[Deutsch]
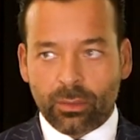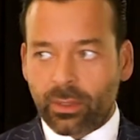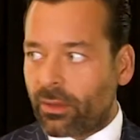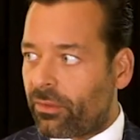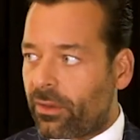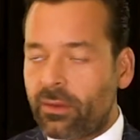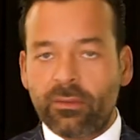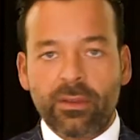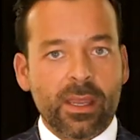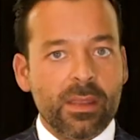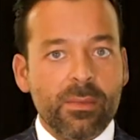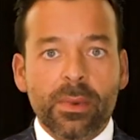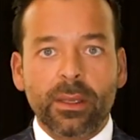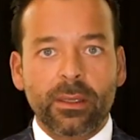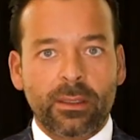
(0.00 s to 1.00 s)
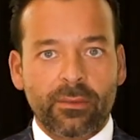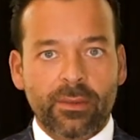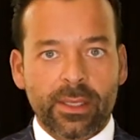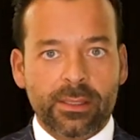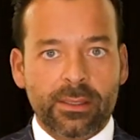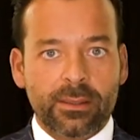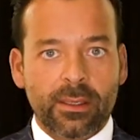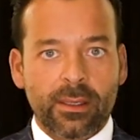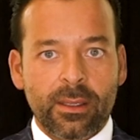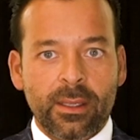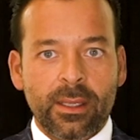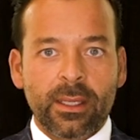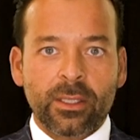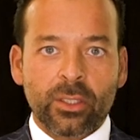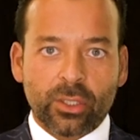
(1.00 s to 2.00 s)
Und da finden wir immer irgendwas.
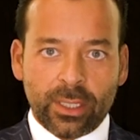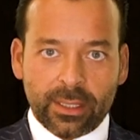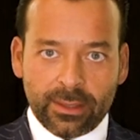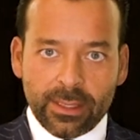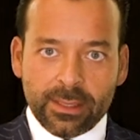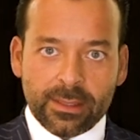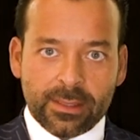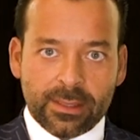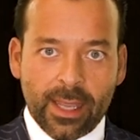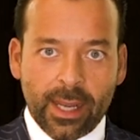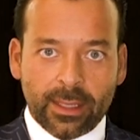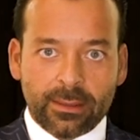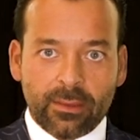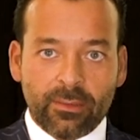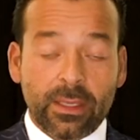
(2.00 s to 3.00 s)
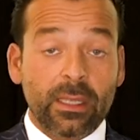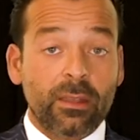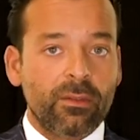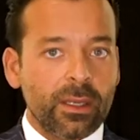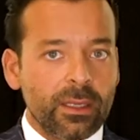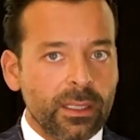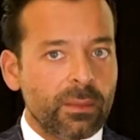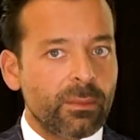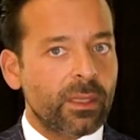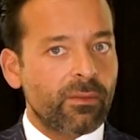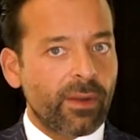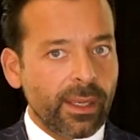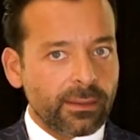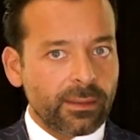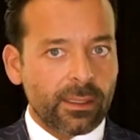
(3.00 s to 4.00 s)
Stattdessen sagt er, wenn ich wirklich mich
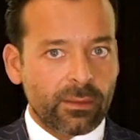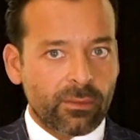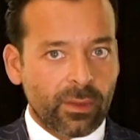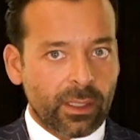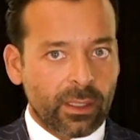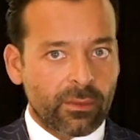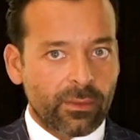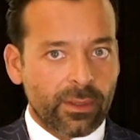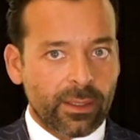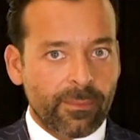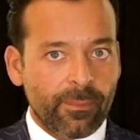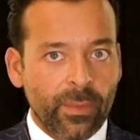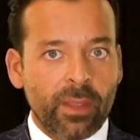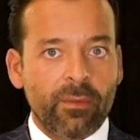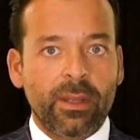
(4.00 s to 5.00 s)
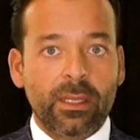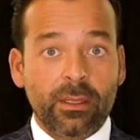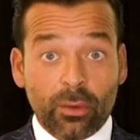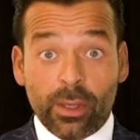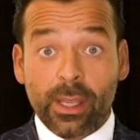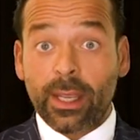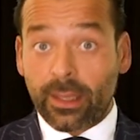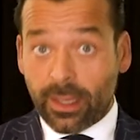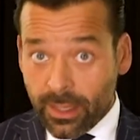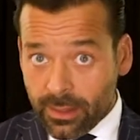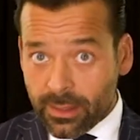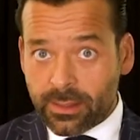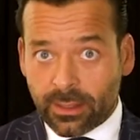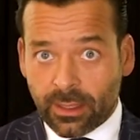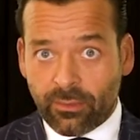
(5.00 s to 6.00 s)
weiterentwickeln will, wenn ich neue
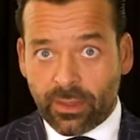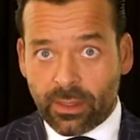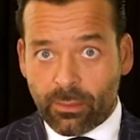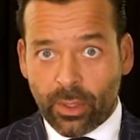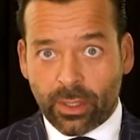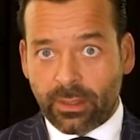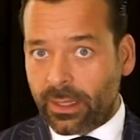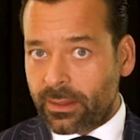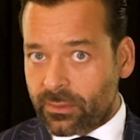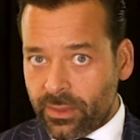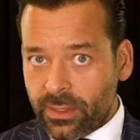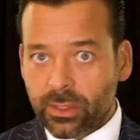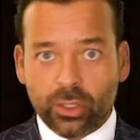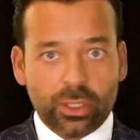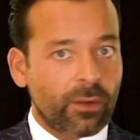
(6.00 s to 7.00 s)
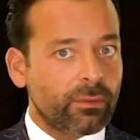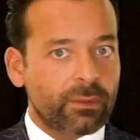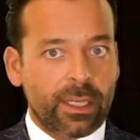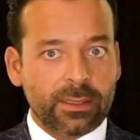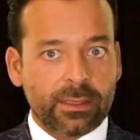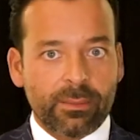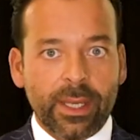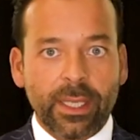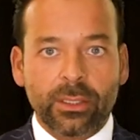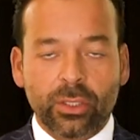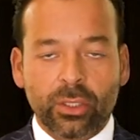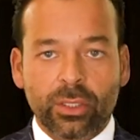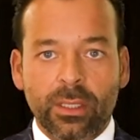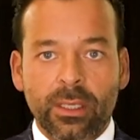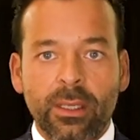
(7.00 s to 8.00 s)
Erkenntnisse gewinnen möchte als Wissenschaftler, als
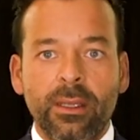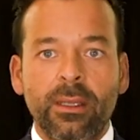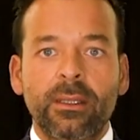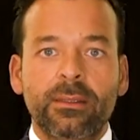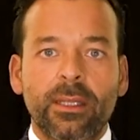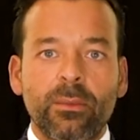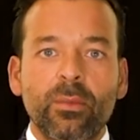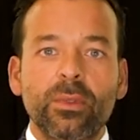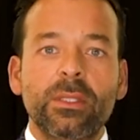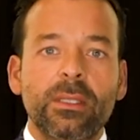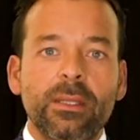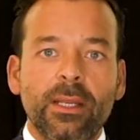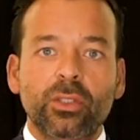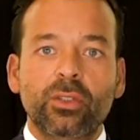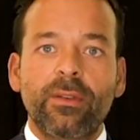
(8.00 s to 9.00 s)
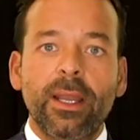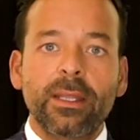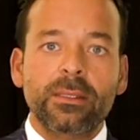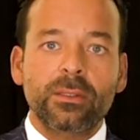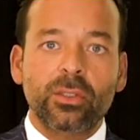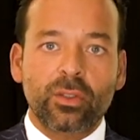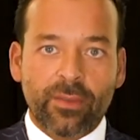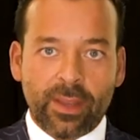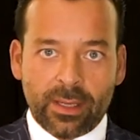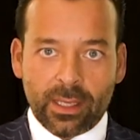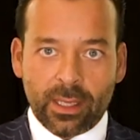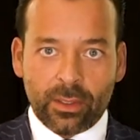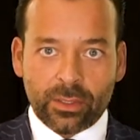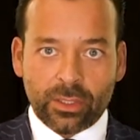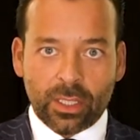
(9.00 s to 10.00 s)
Mensch, dann muss ich nach schwarzen
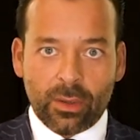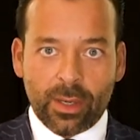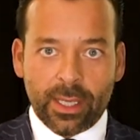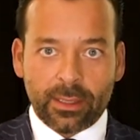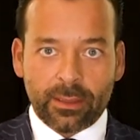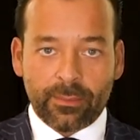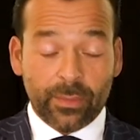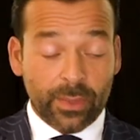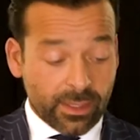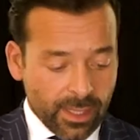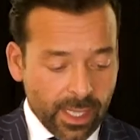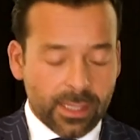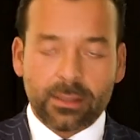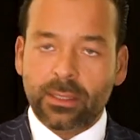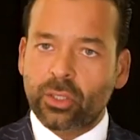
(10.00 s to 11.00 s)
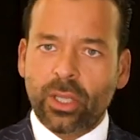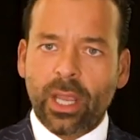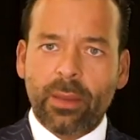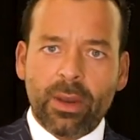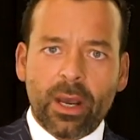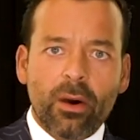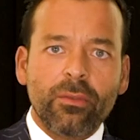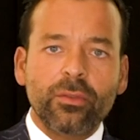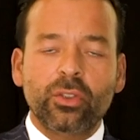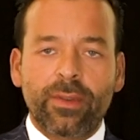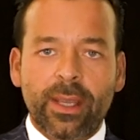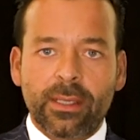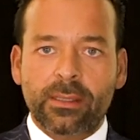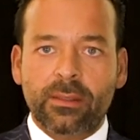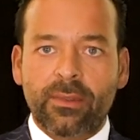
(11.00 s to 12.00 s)
Schwänen Ausschau halten. Das heißt, ich schreibe auf,
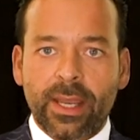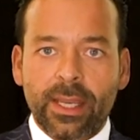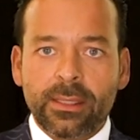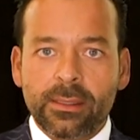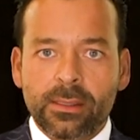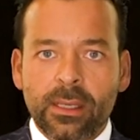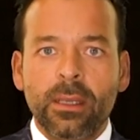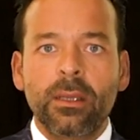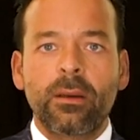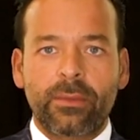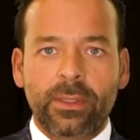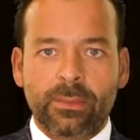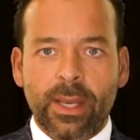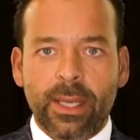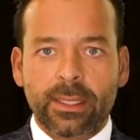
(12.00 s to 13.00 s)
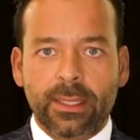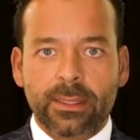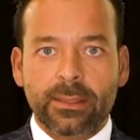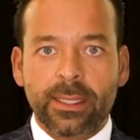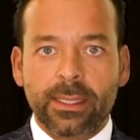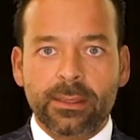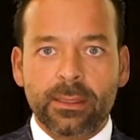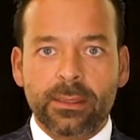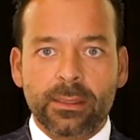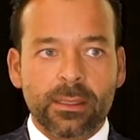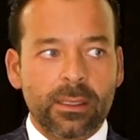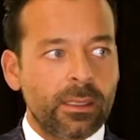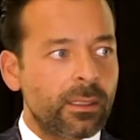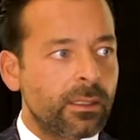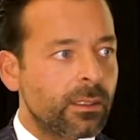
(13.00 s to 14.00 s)
Schwäne sind weiß. Was mache ich als
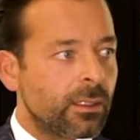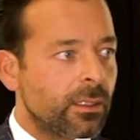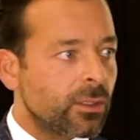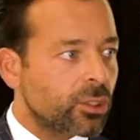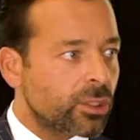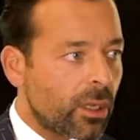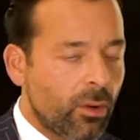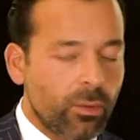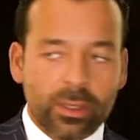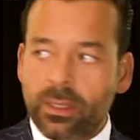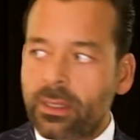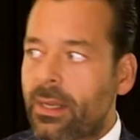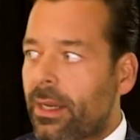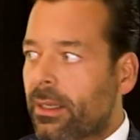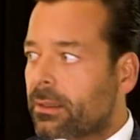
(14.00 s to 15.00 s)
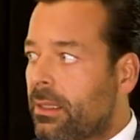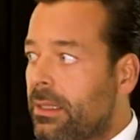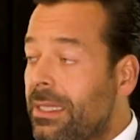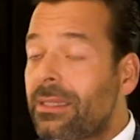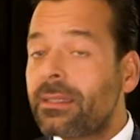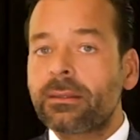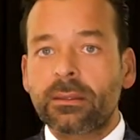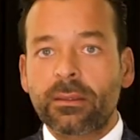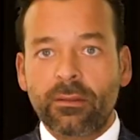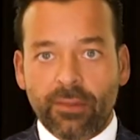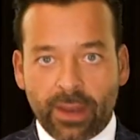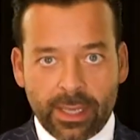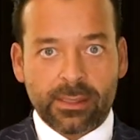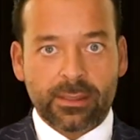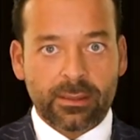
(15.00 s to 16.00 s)
nächstes? Schaue nach nicht
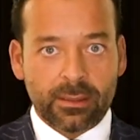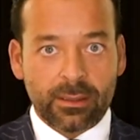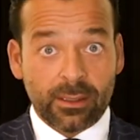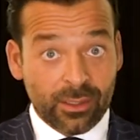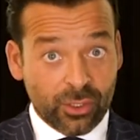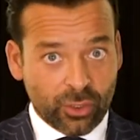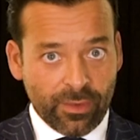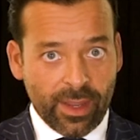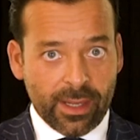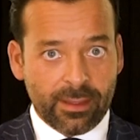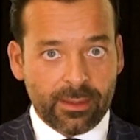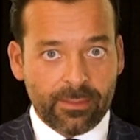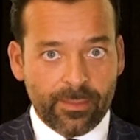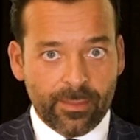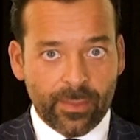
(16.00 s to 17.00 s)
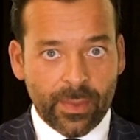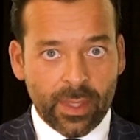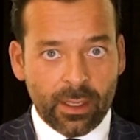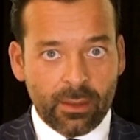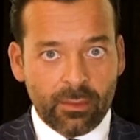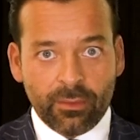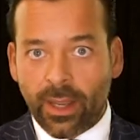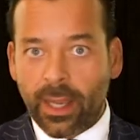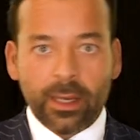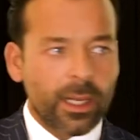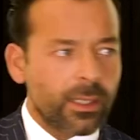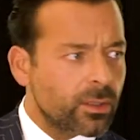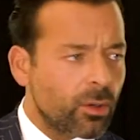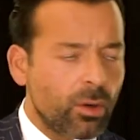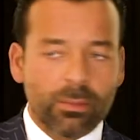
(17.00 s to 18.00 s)
weißen Schwänen. Frage
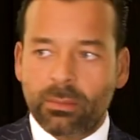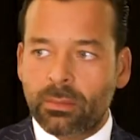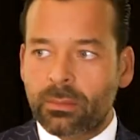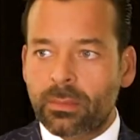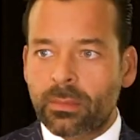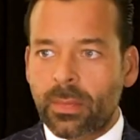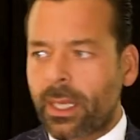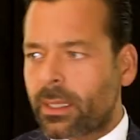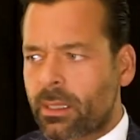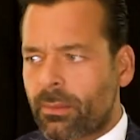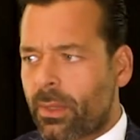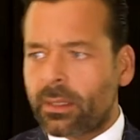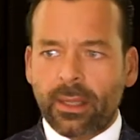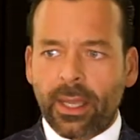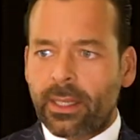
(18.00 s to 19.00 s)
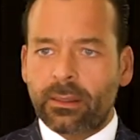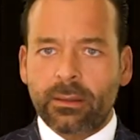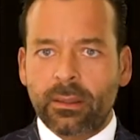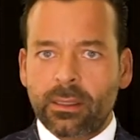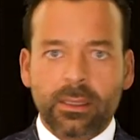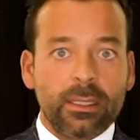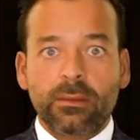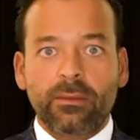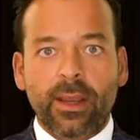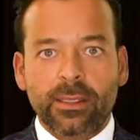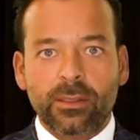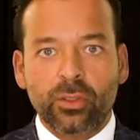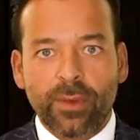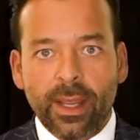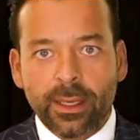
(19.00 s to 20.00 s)
also rum. Hat jemand einen nicht
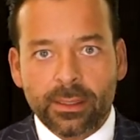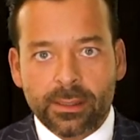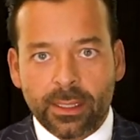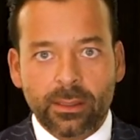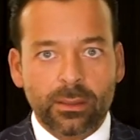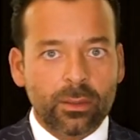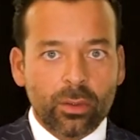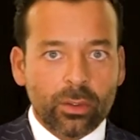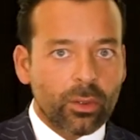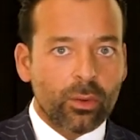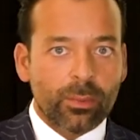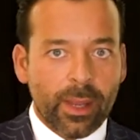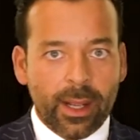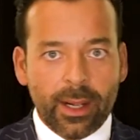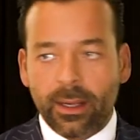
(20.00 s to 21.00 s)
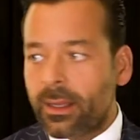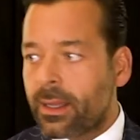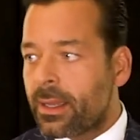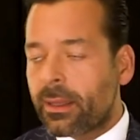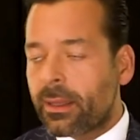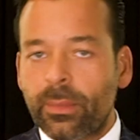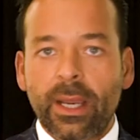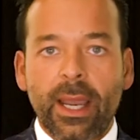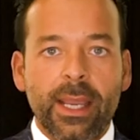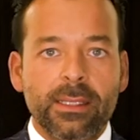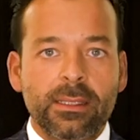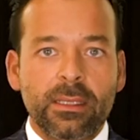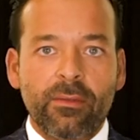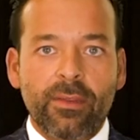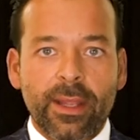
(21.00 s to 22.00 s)
weißen Schwan gesehen? Gucke überall,
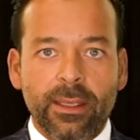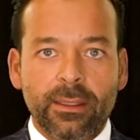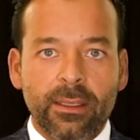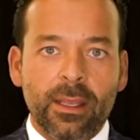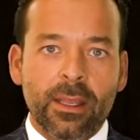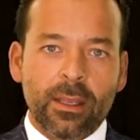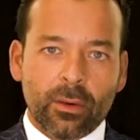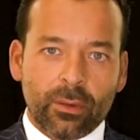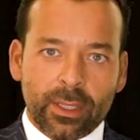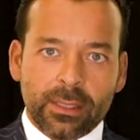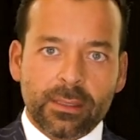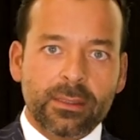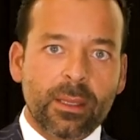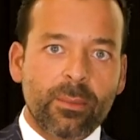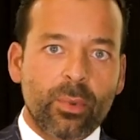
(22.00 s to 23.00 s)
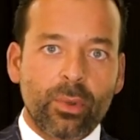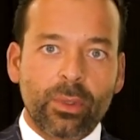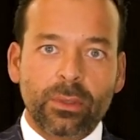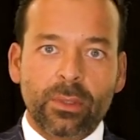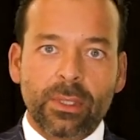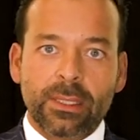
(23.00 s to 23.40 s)
bereise die Welt. Und das ist der Punkt.